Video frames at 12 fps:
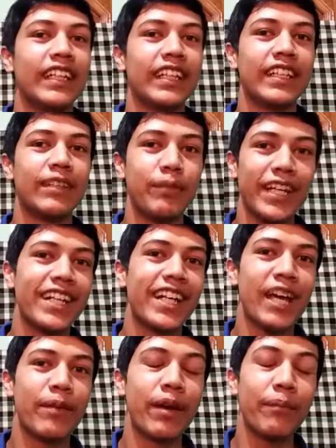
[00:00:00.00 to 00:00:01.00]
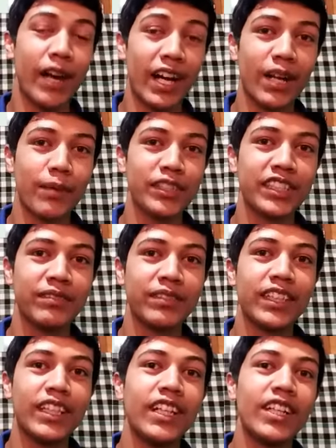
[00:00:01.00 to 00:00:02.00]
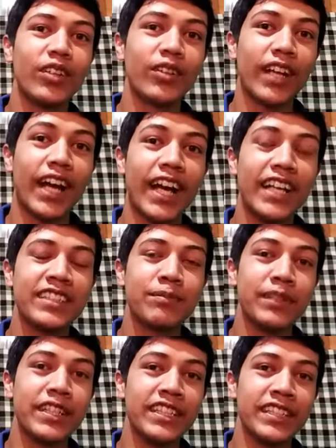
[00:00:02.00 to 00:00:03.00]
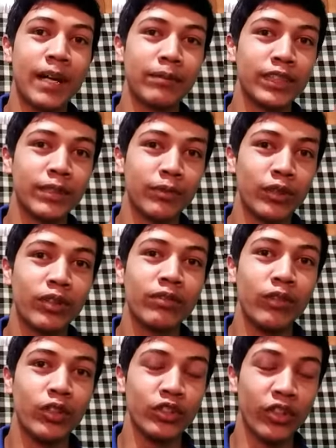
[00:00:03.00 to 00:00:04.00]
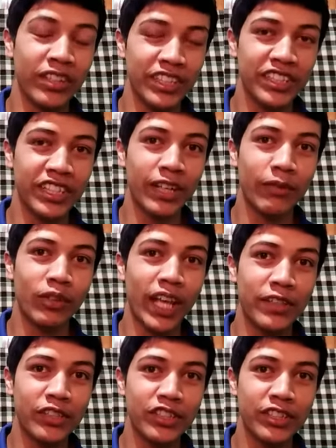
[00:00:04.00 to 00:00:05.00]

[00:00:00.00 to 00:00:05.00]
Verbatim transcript: लेकिन मेन टाइम है बारह बजे तो गाइज प्लीज़ आप सब लोग वो ज्वाइन कीजिएगा वो लाइव